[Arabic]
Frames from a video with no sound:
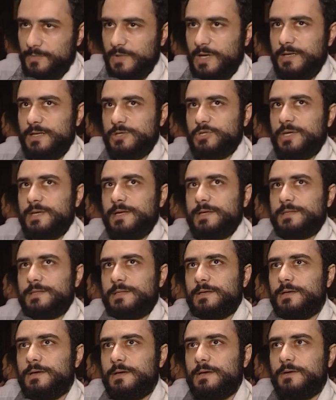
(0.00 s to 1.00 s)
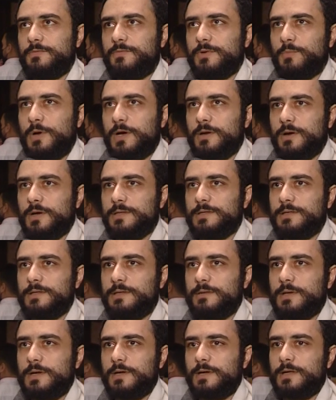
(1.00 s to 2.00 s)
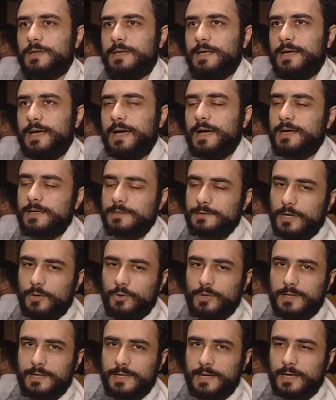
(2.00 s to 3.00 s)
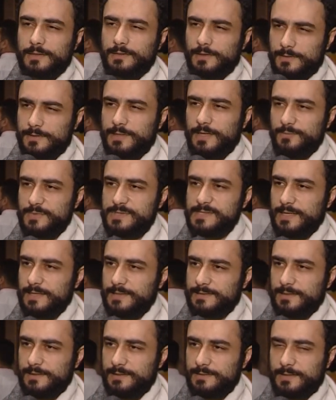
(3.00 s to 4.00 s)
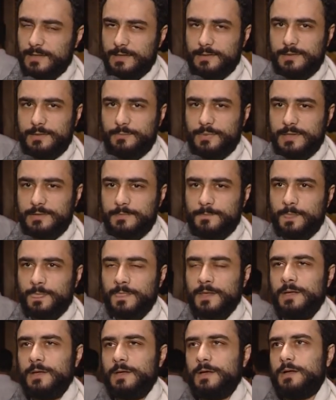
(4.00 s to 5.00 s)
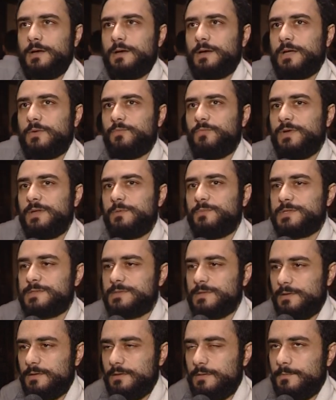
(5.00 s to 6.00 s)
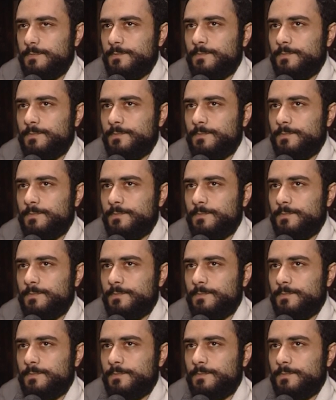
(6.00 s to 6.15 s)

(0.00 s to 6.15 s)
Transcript: انا شاركت في المهرجان اللي هي اخر دوره اللي هي اعتقد كان سنتين تقريبا آه، كان فيلم الظل